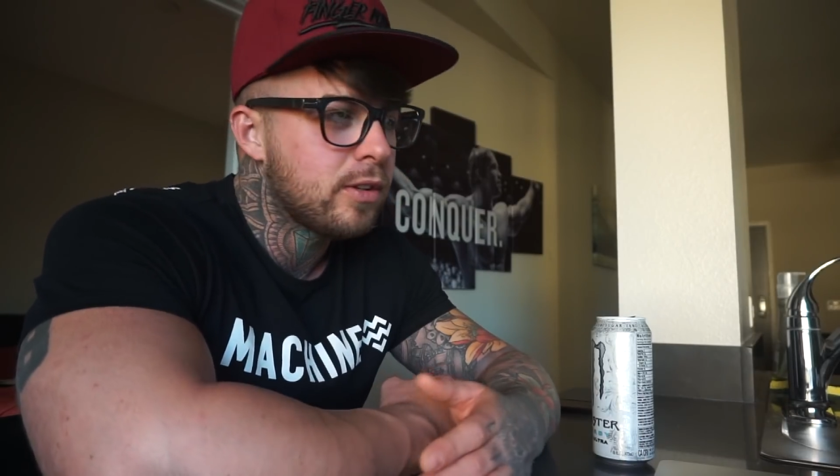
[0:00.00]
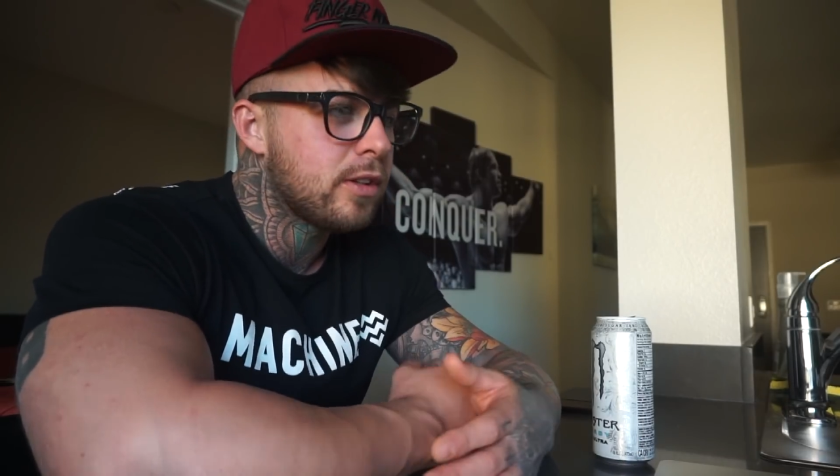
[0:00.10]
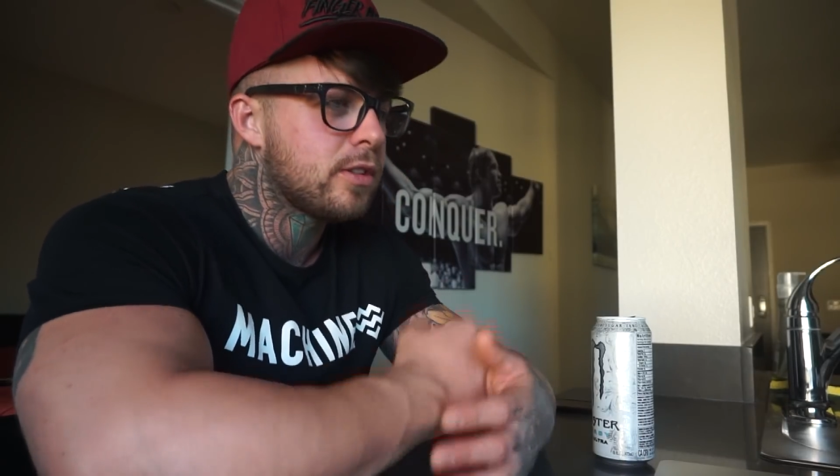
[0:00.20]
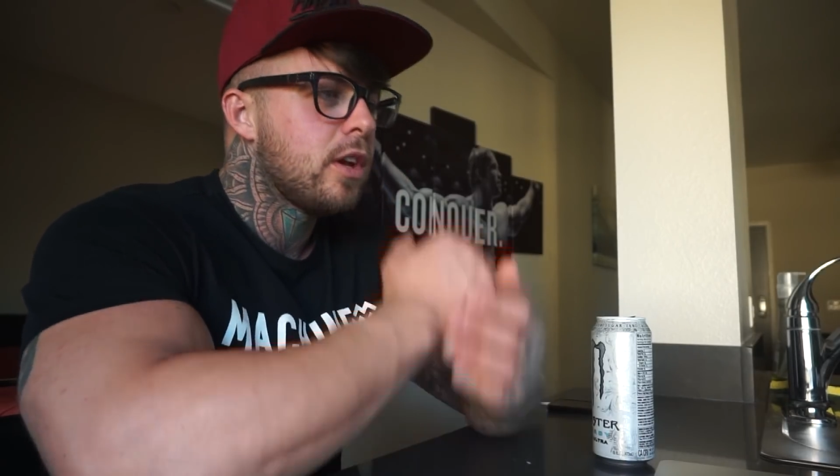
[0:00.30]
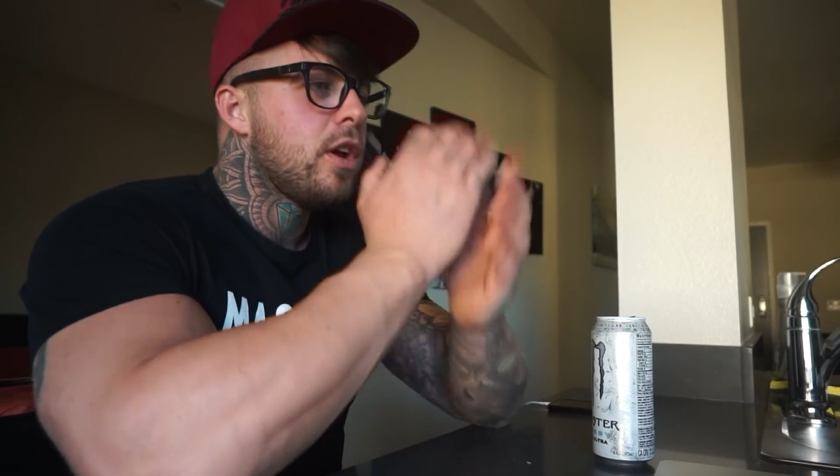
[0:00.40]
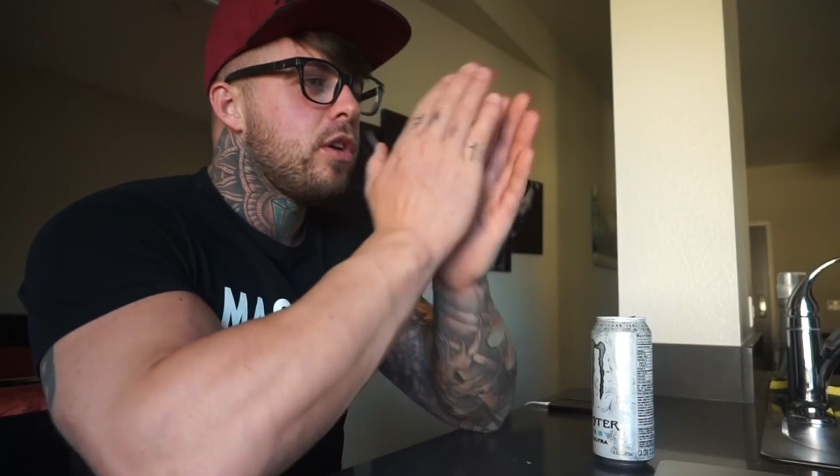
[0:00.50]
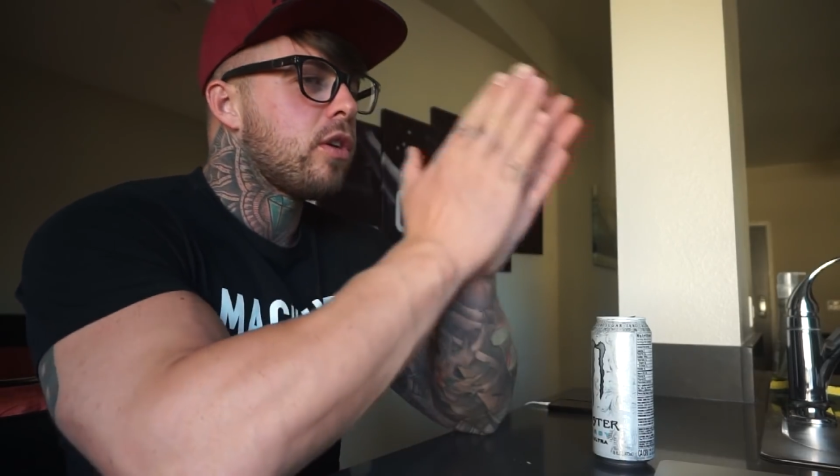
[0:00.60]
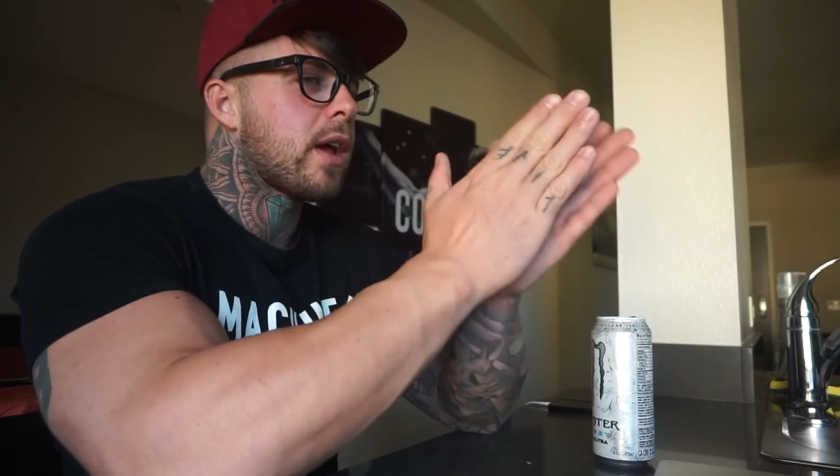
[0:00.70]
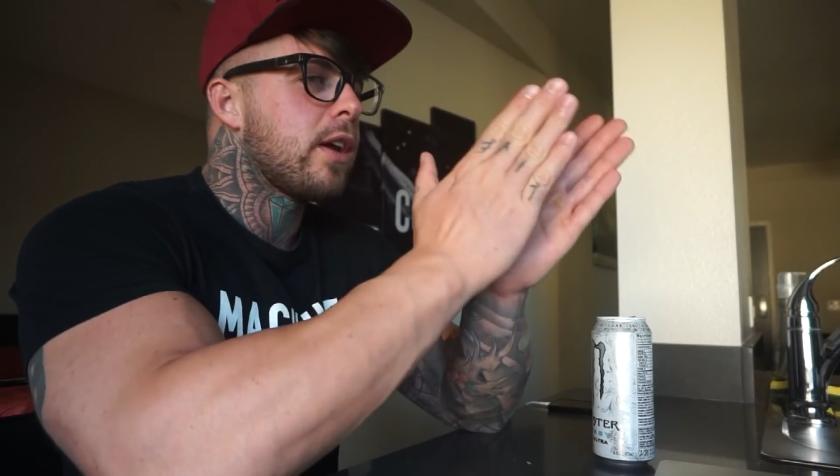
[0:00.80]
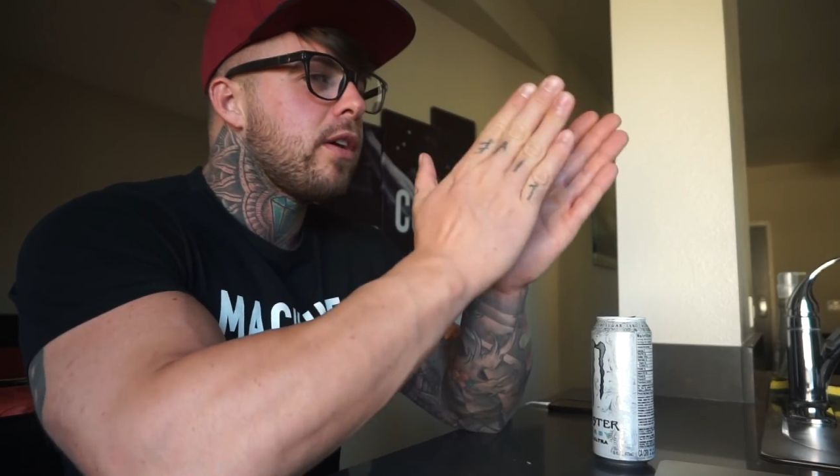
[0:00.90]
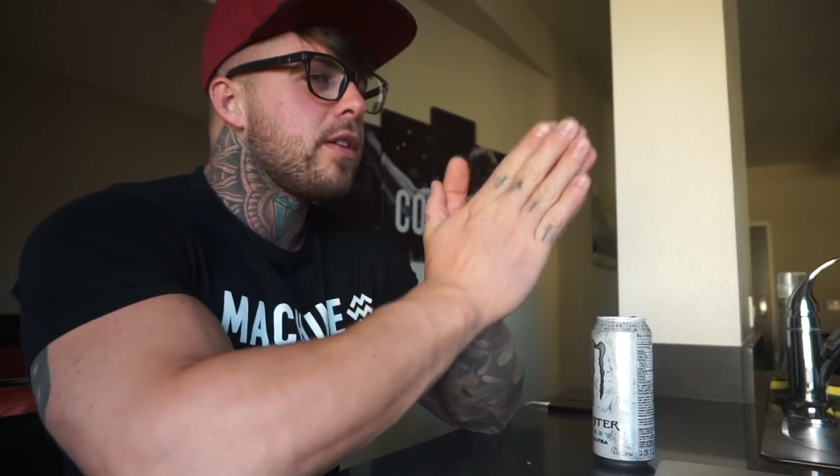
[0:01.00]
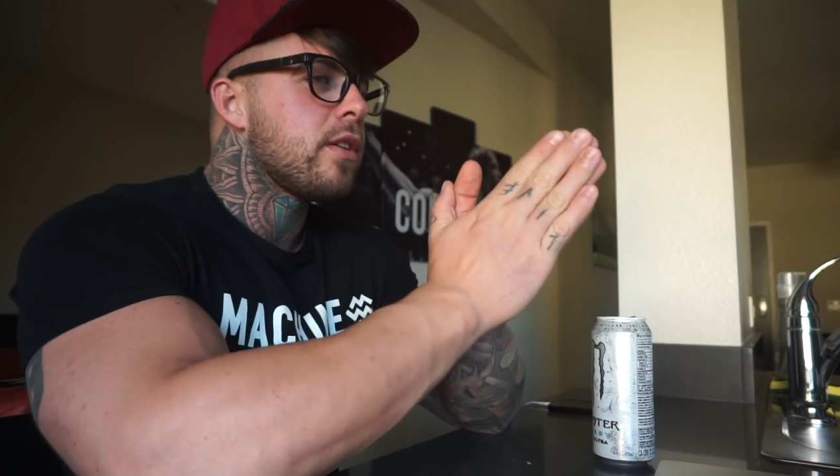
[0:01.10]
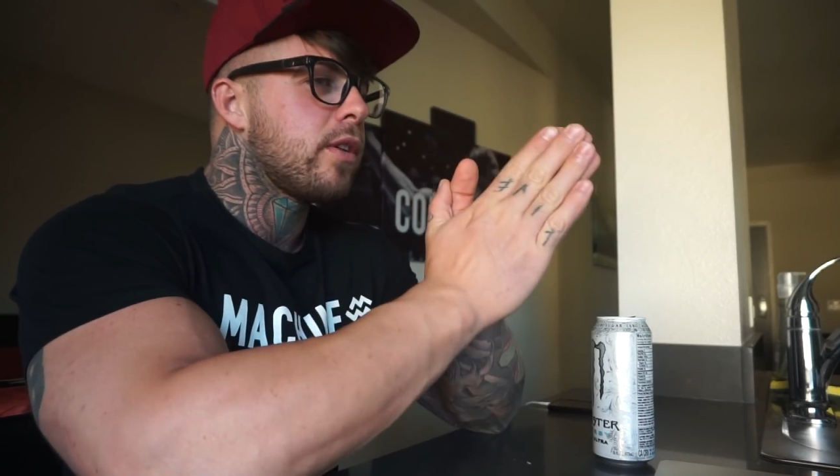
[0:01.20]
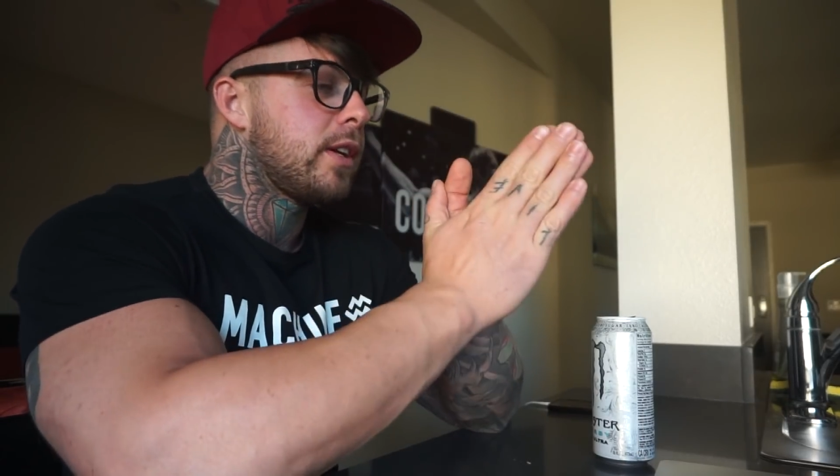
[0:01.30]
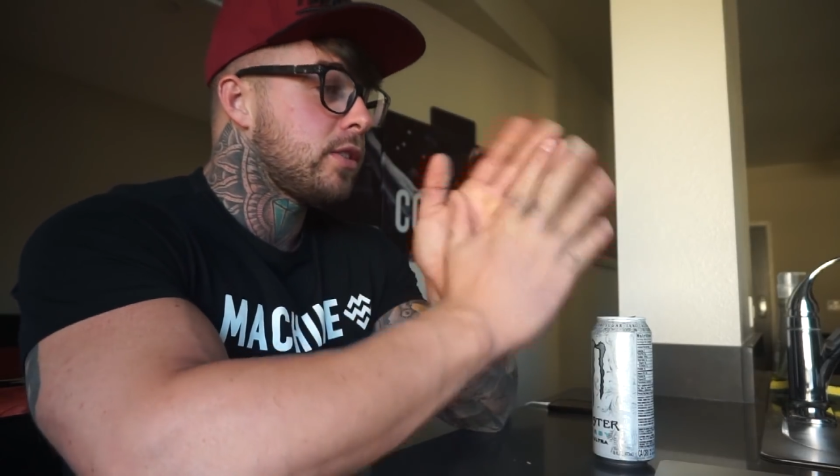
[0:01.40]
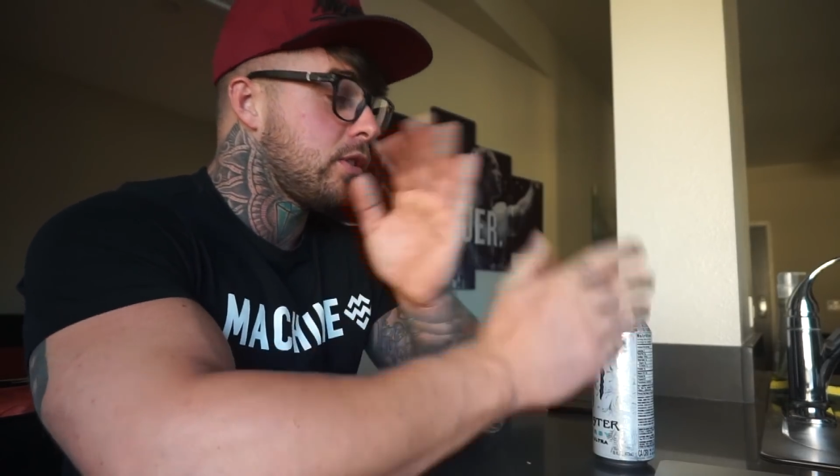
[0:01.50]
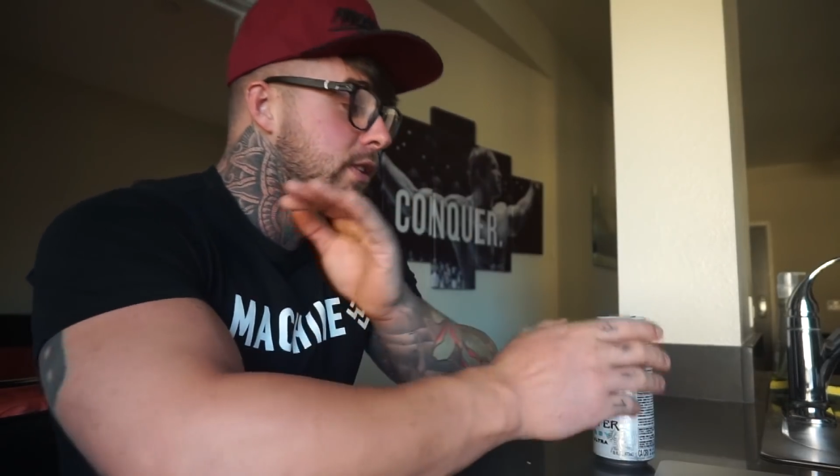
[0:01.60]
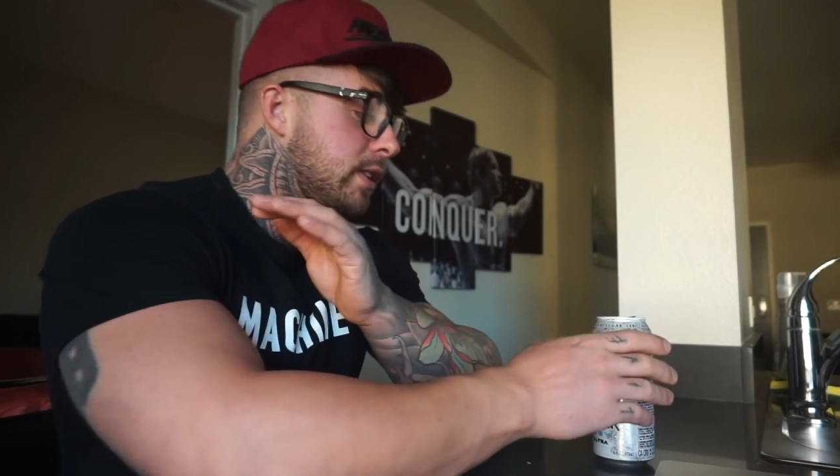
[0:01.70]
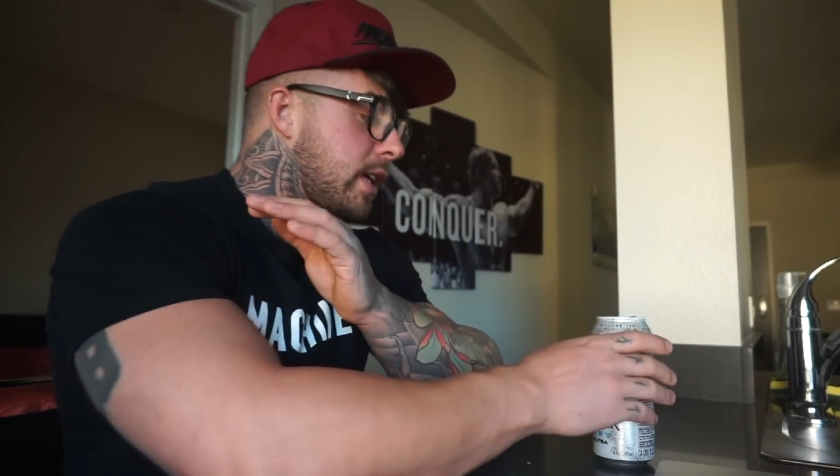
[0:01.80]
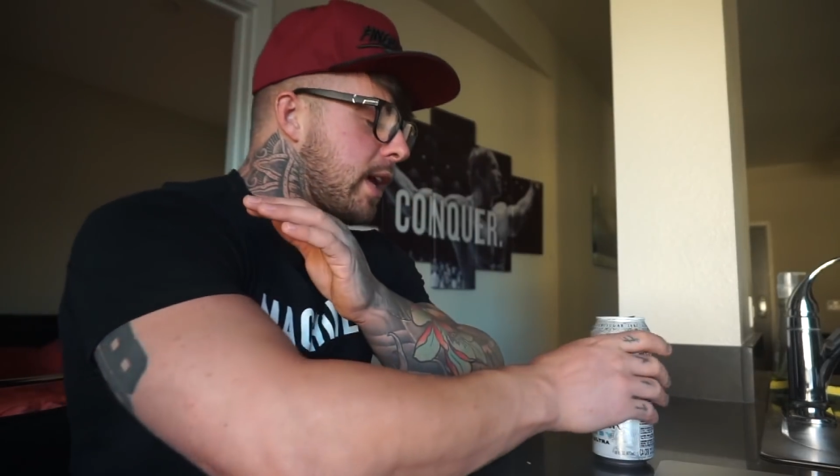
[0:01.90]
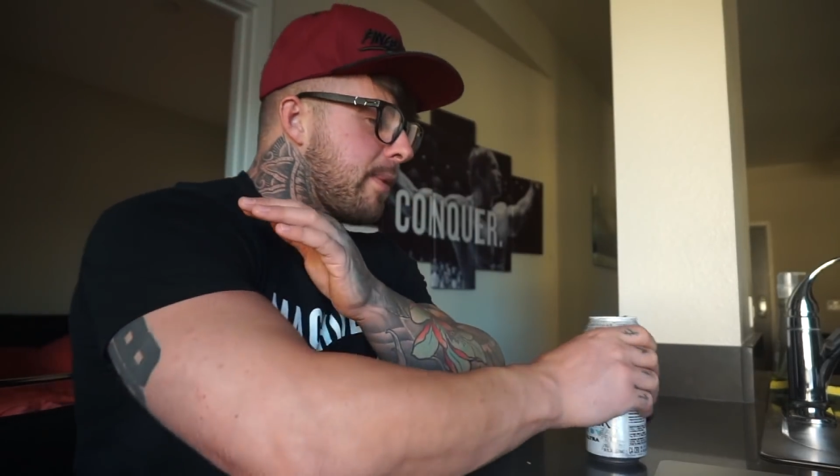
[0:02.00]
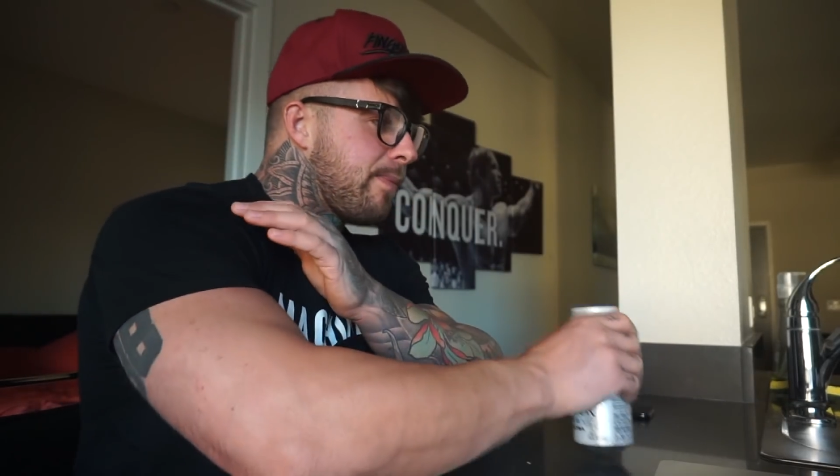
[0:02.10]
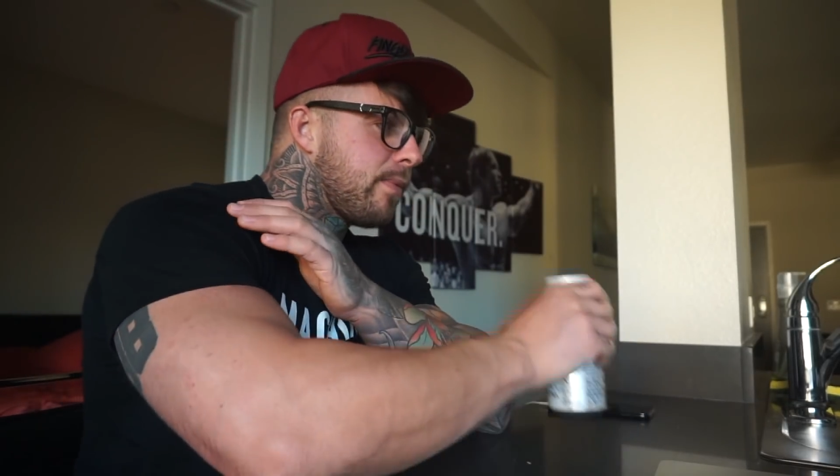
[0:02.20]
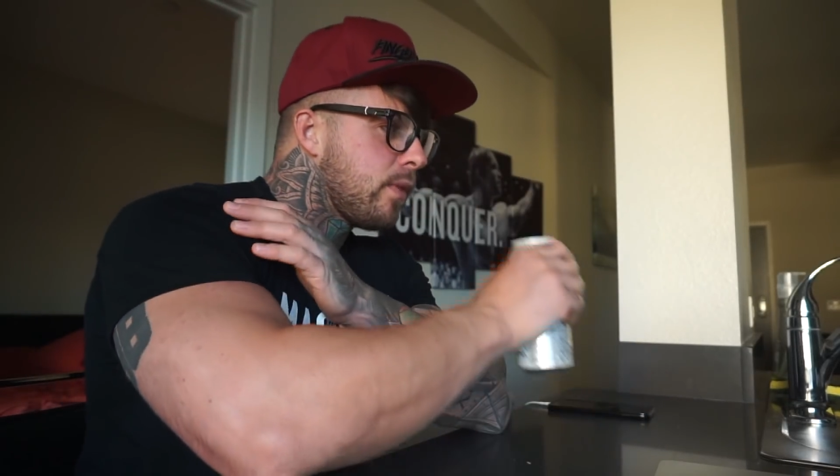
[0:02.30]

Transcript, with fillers: Entonces, lo que quiero decir con esto es que...